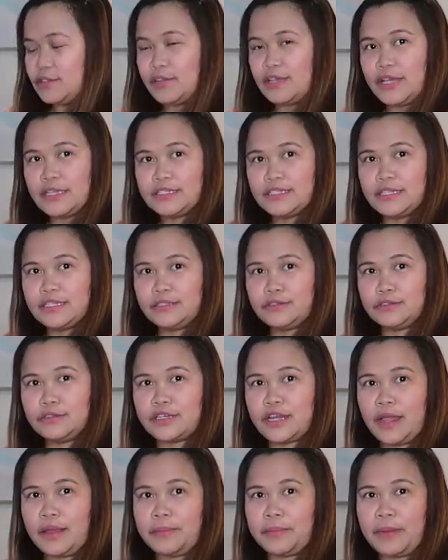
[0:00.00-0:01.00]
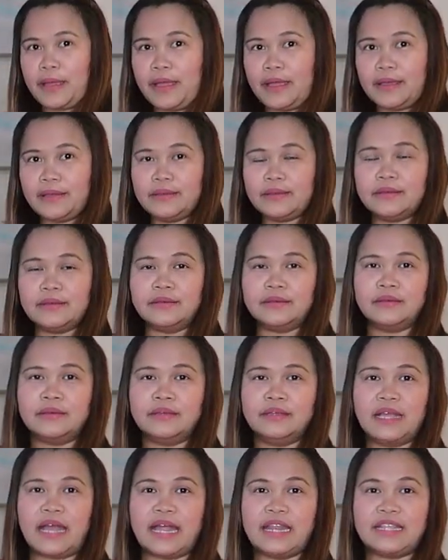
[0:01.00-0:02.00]
So guys, ganito siya pag
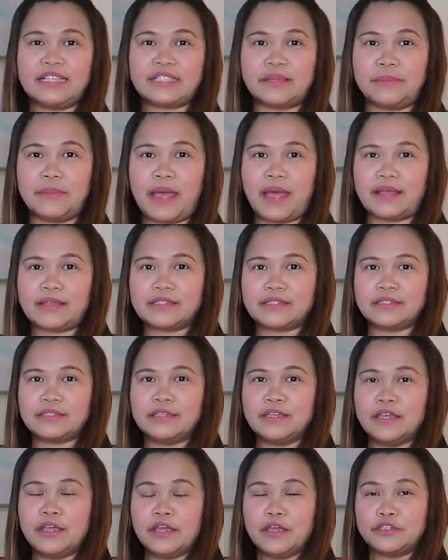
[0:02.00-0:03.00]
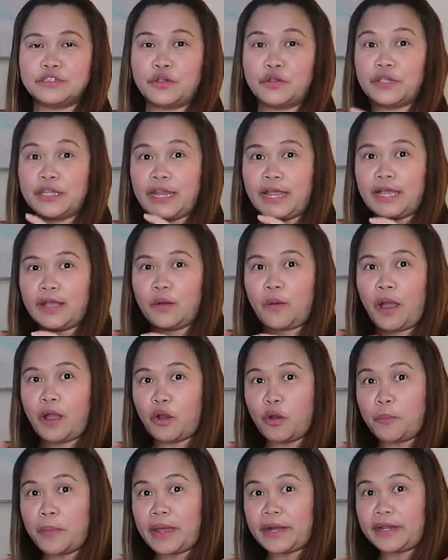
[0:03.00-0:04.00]
galing sa box. So ang
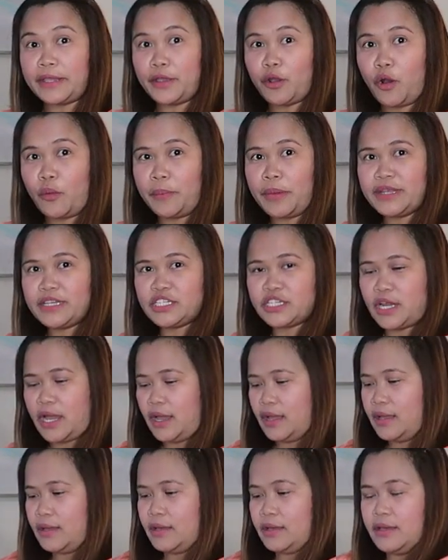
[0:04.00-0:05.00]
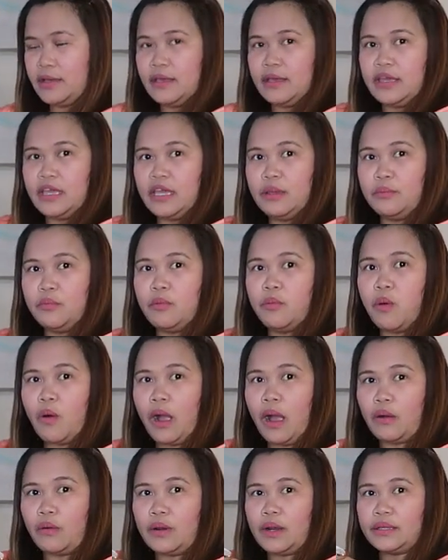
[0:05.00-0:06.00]
ginagawa ko para i-open siya,
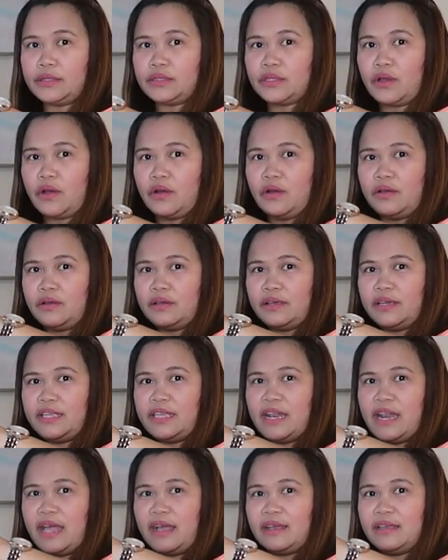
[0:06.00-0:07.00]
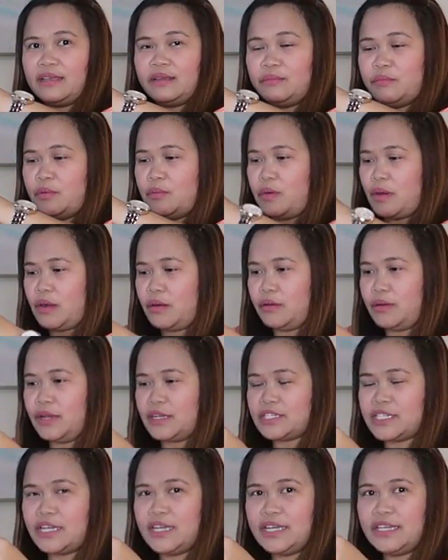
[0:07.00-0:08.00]
ibubuka ko lang to. Ganyan lang. Bubuka ko
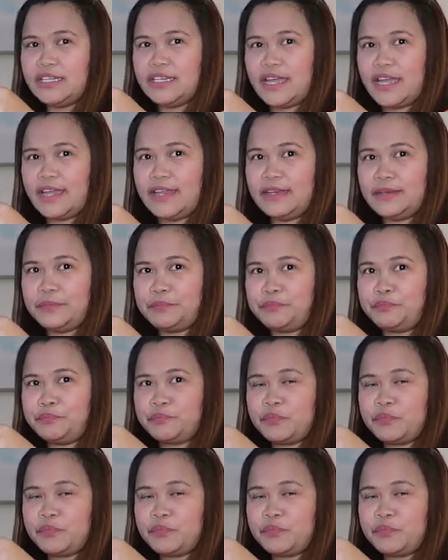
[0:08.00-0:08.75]
lang siyang ganyan.